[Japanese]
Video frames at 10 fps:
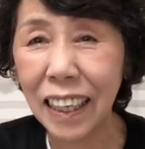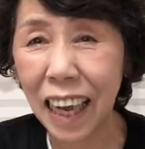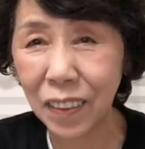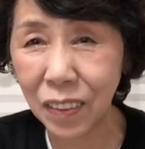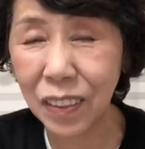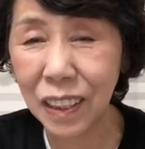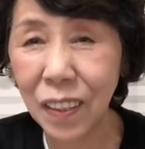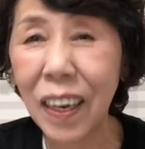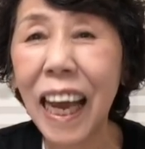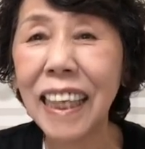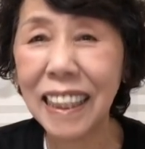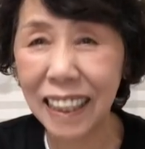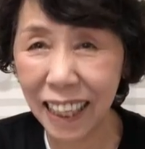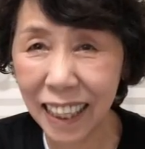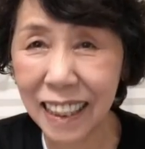あの靴を履い
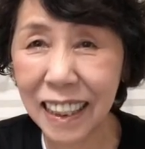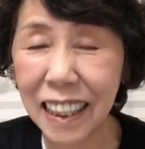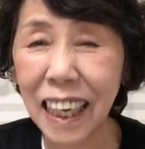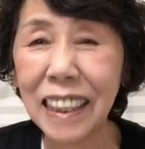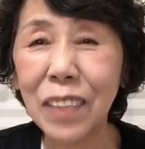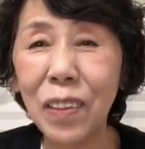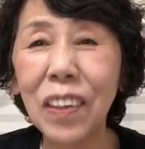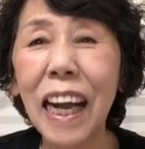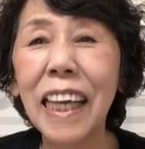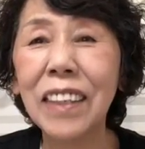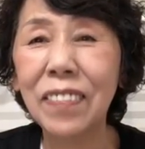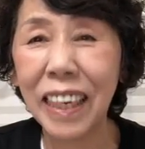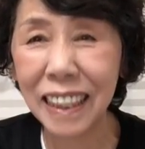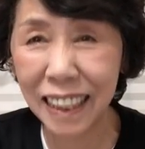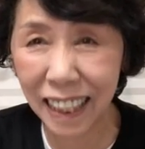て実家にも帰り
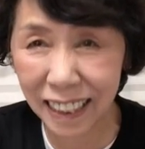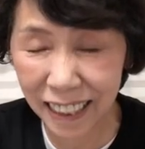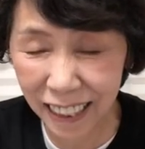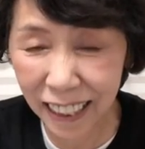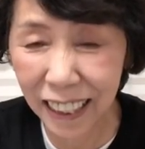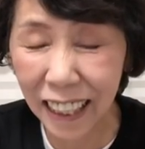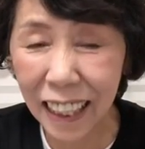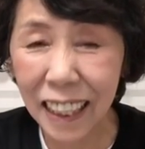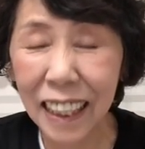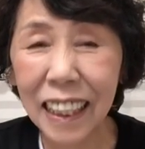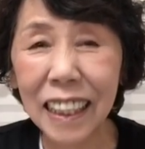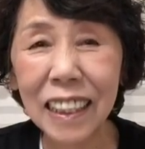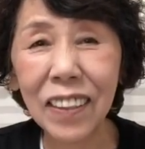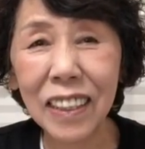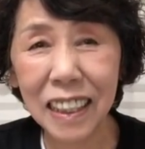ましたし、えー、
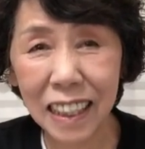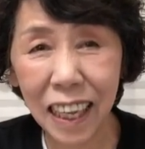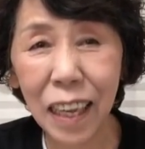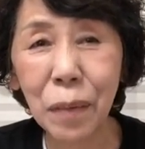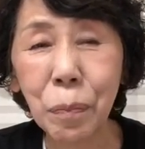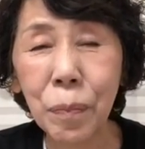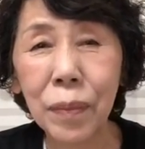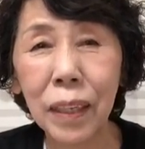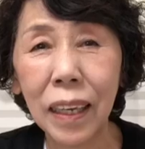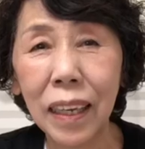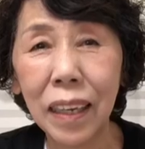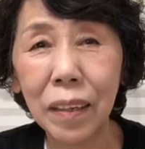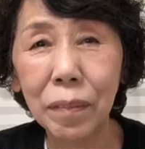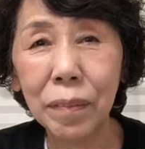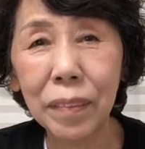そして、
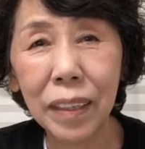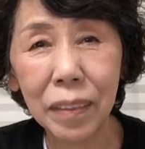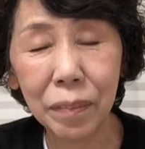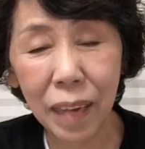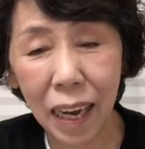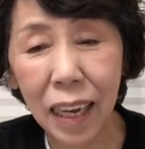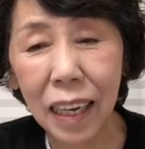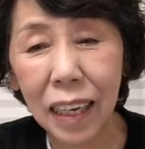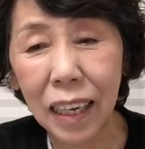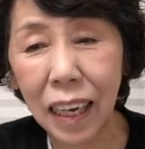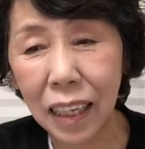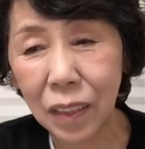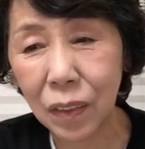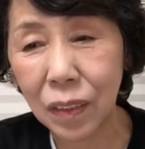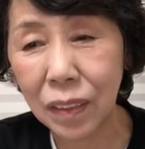えー、まああ
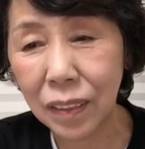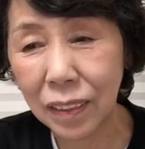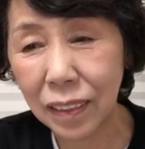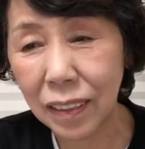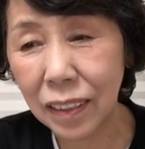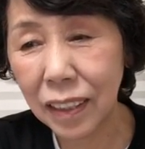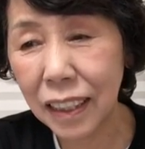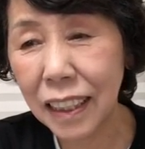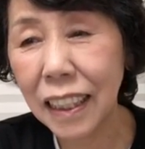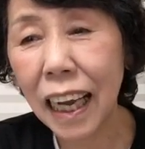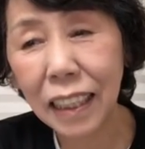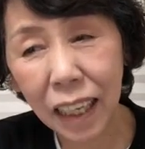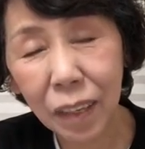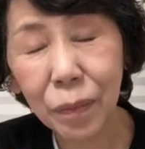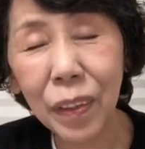の父が
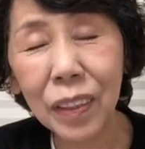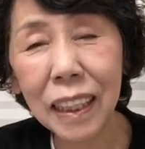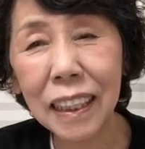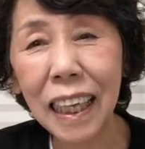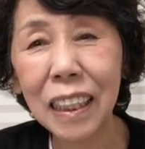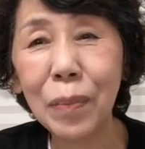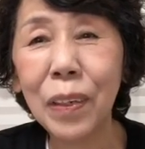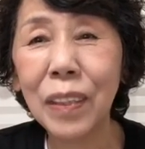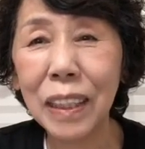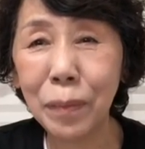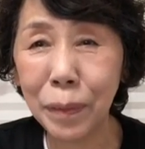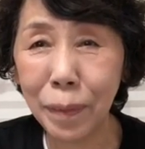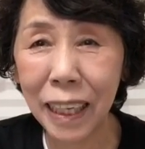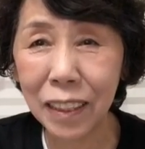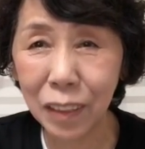ね病気になって病院見
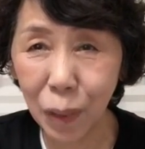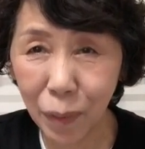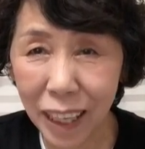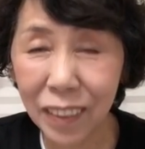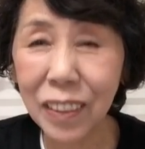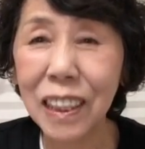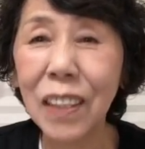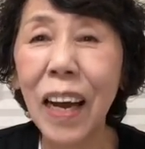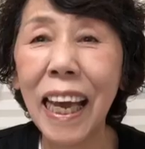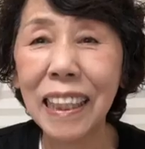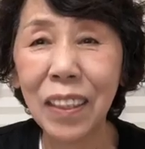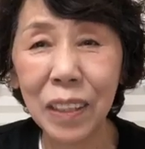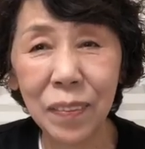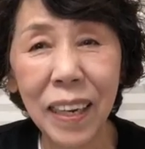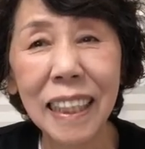舞い行くのもあの靴を履いてお
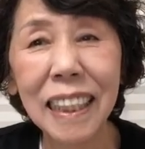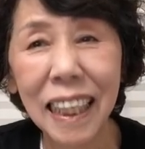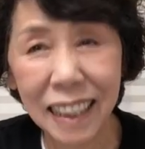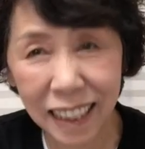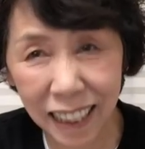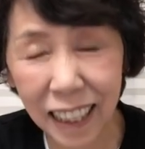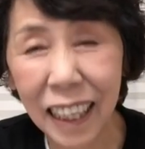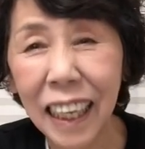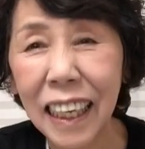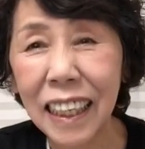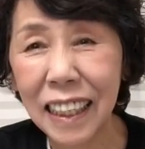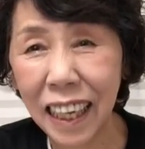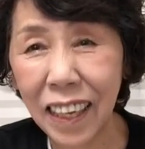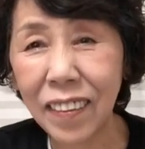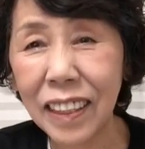りましたし
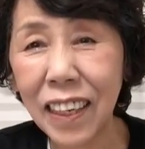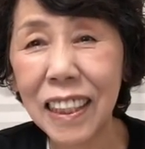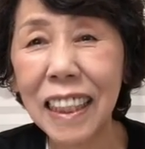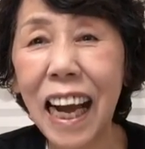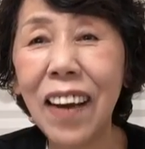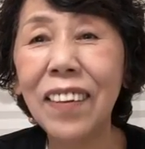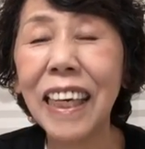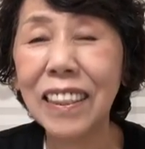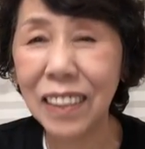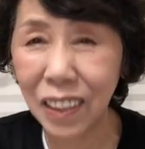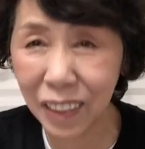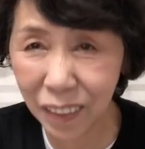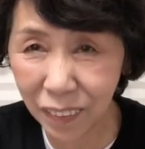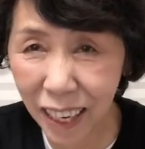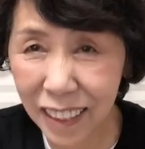で私がハワイ行く
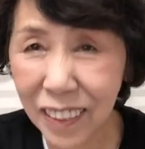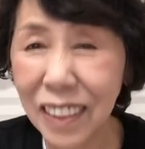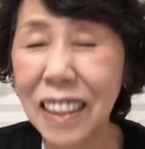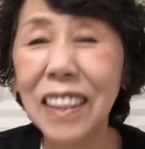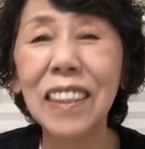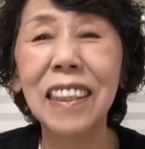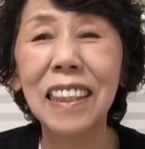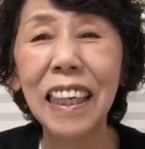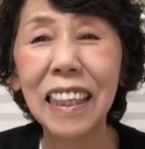時もあの靴